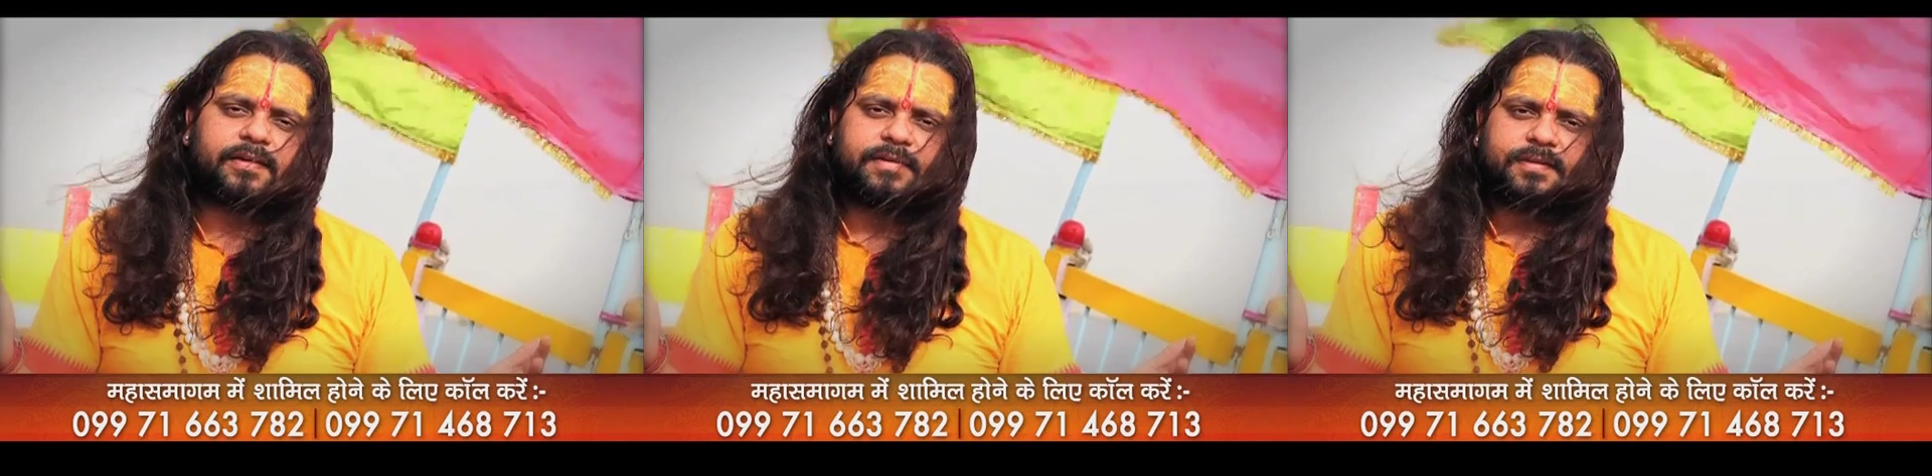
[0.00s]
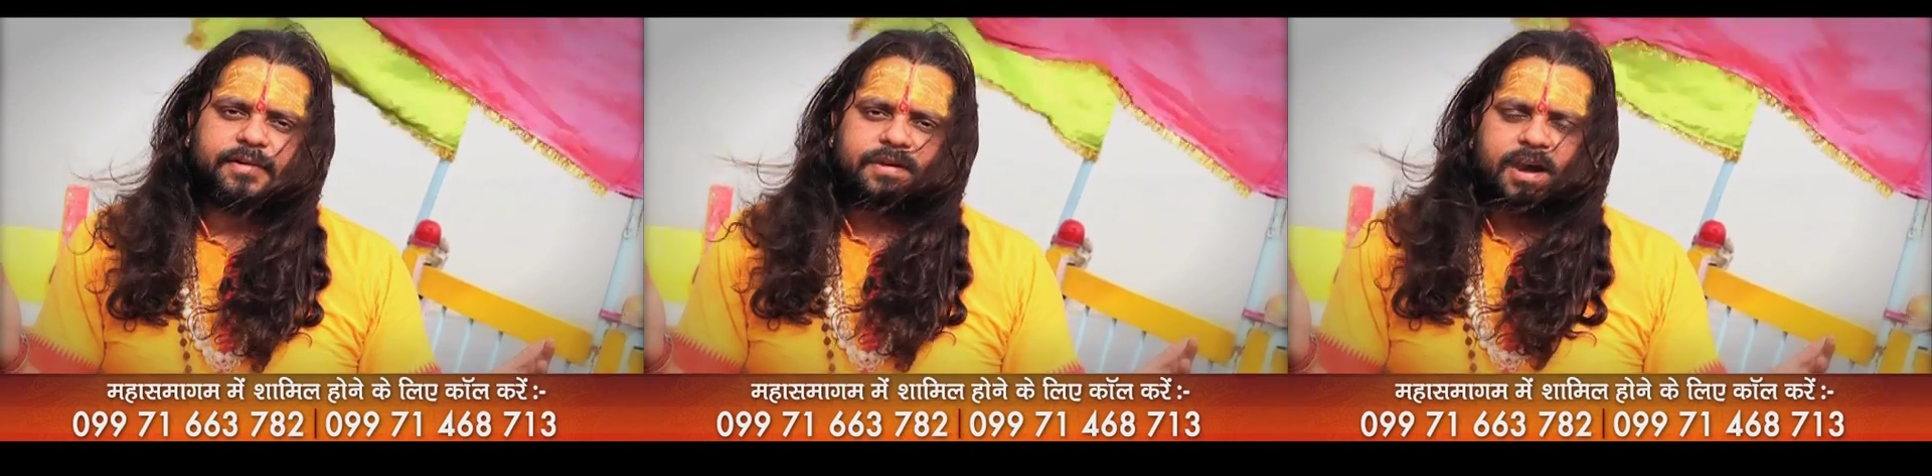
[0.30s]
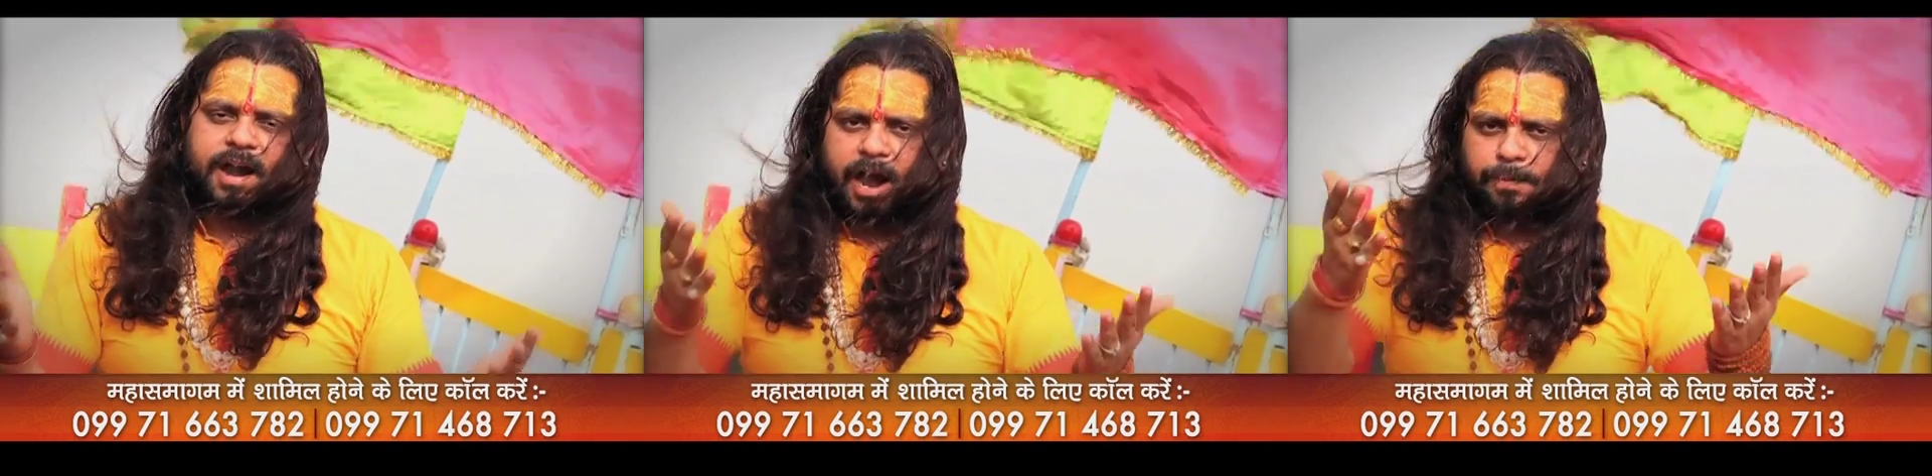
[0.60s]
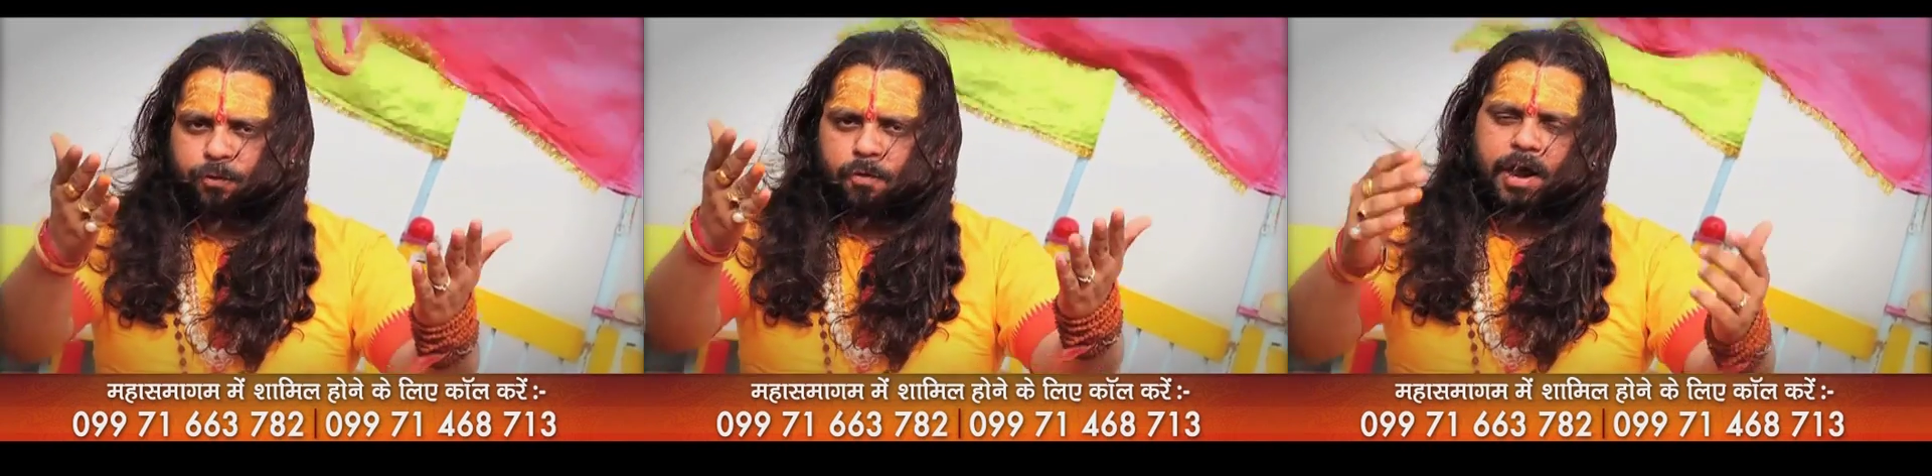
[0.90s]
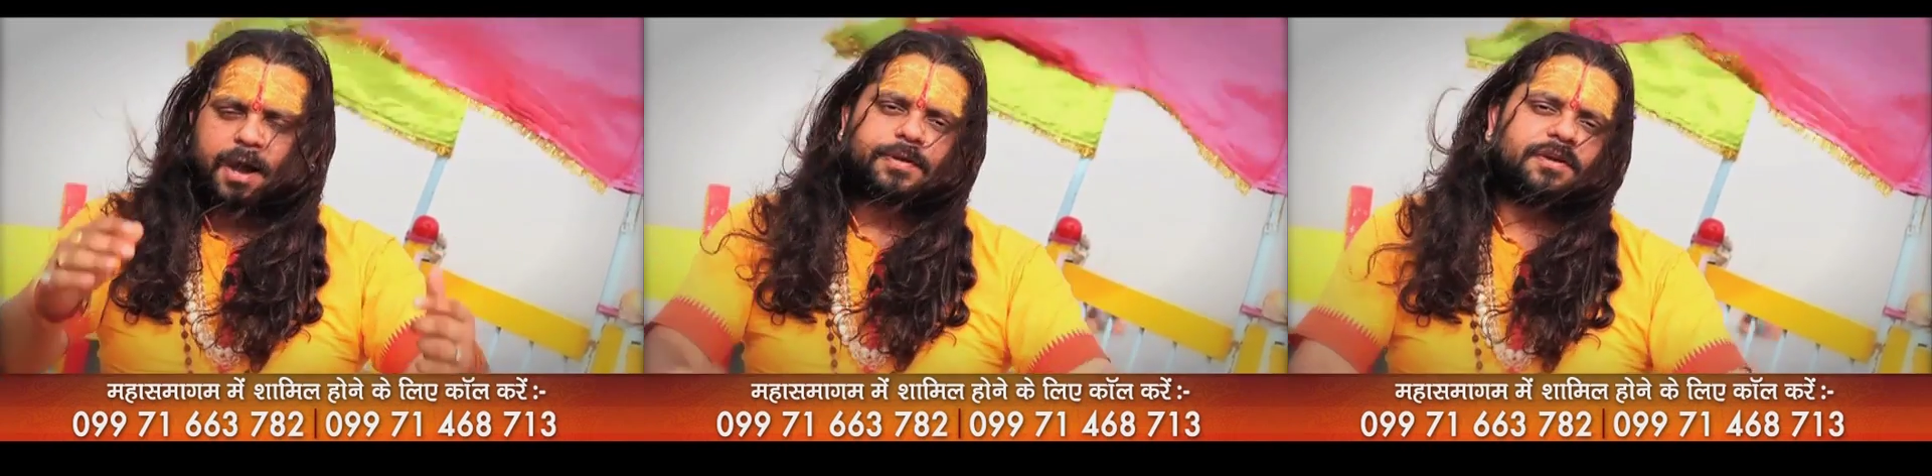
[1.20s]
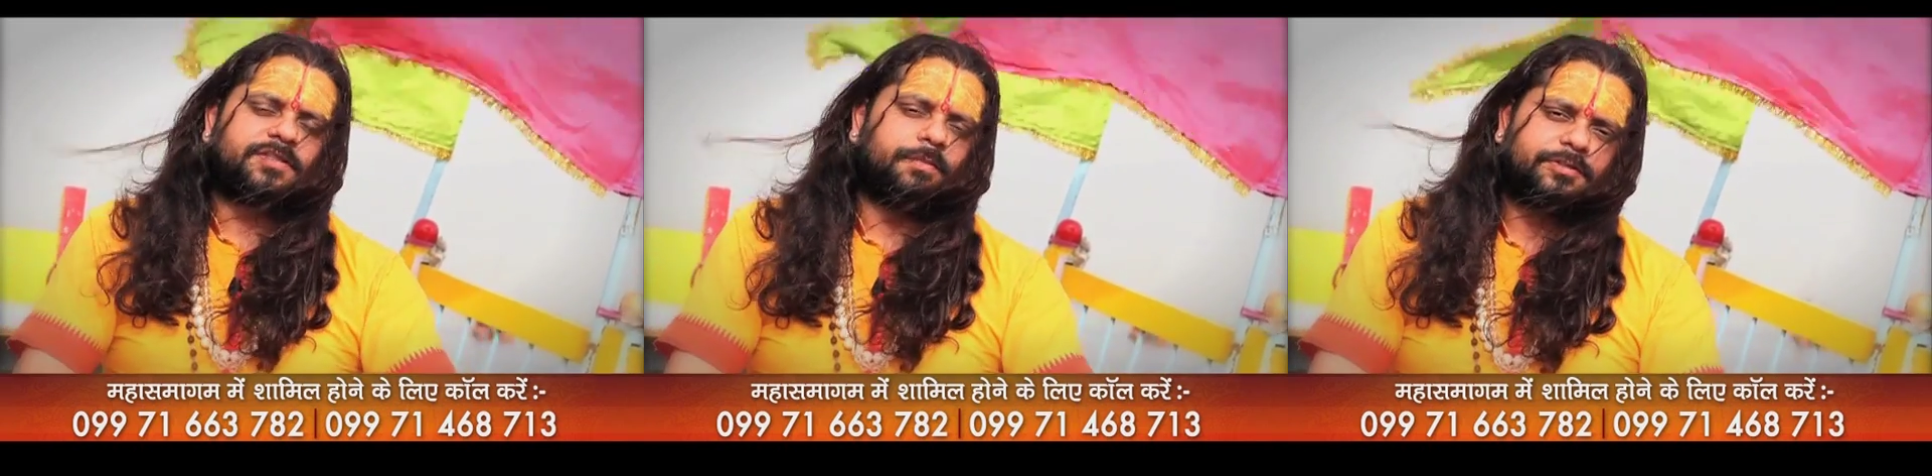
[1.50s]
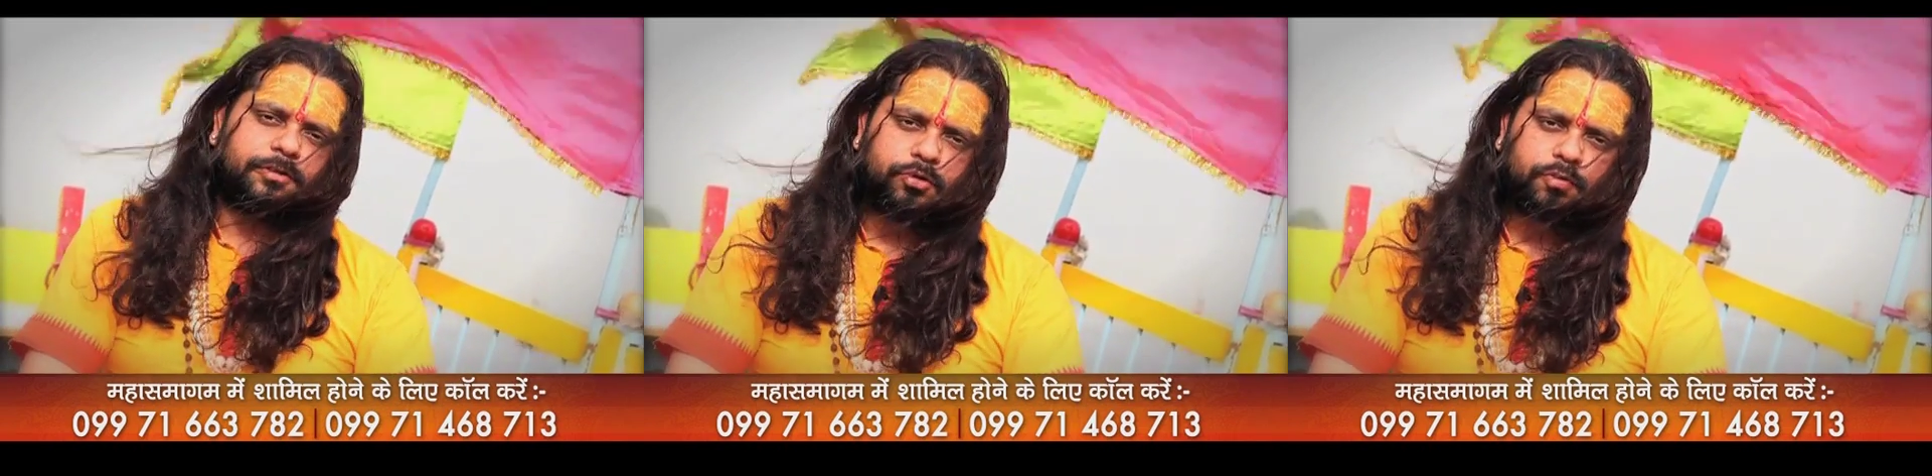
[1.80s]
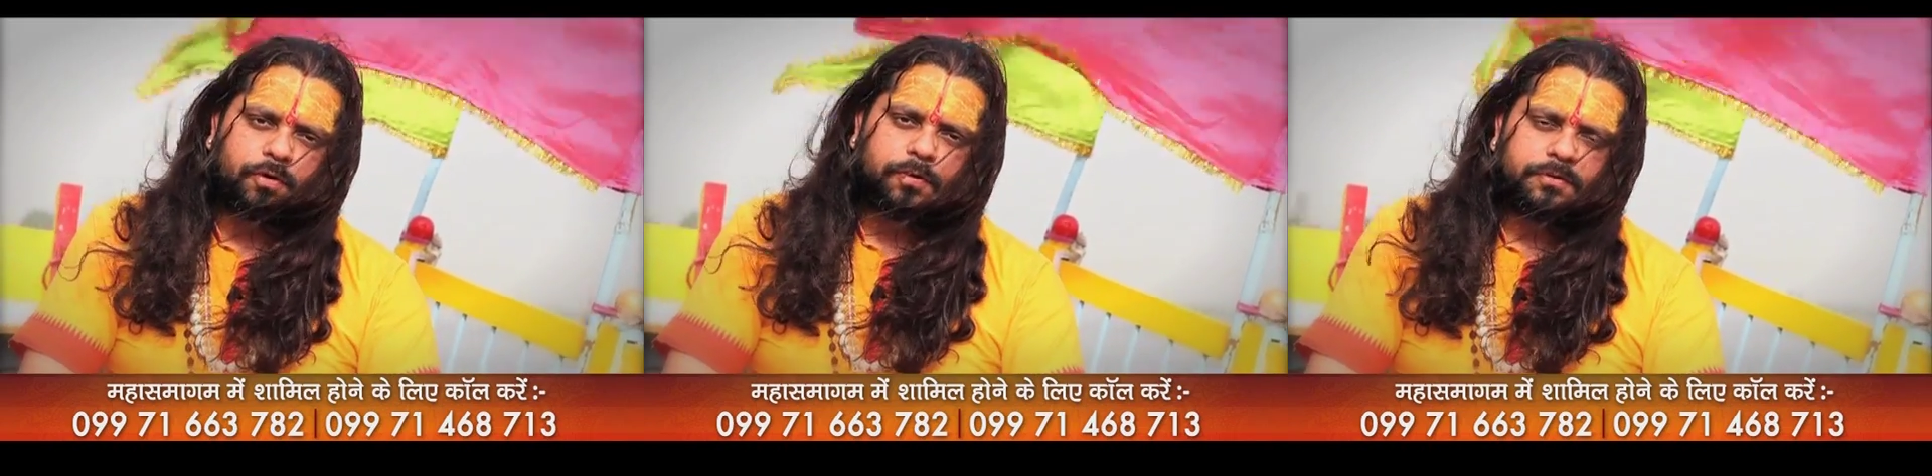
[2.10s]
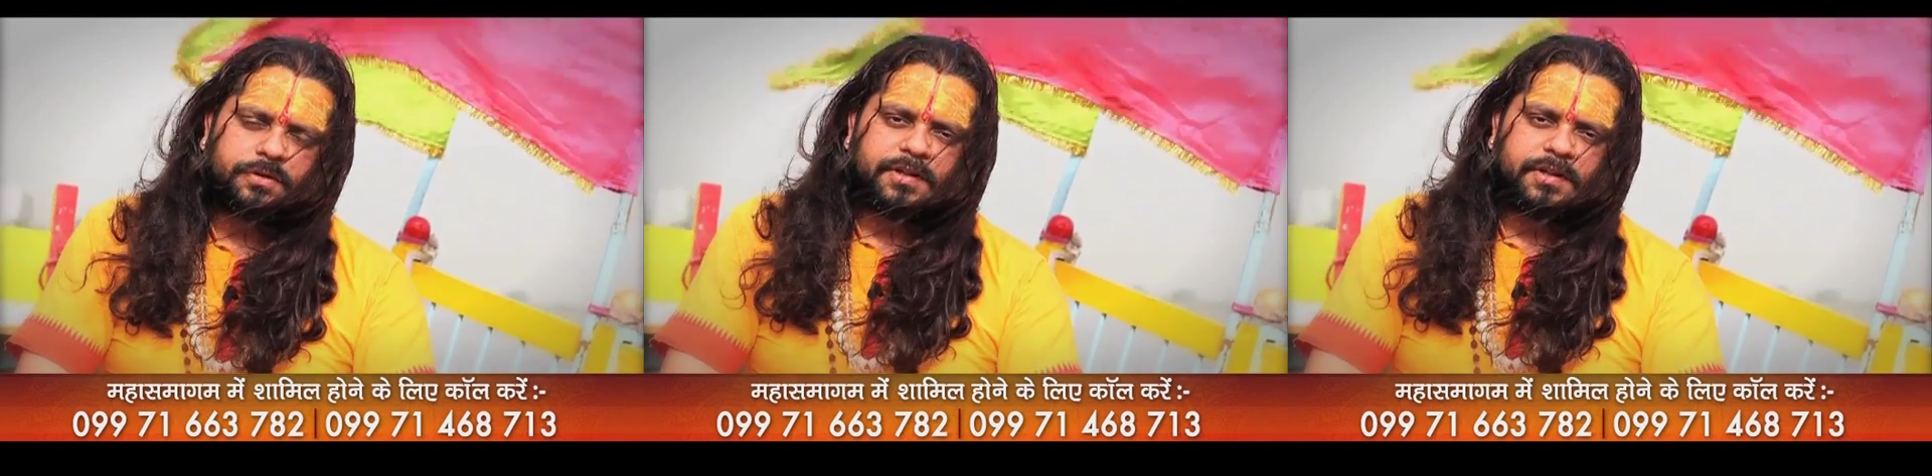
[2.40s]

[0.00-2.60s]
है आपको आपके समस्त दुखों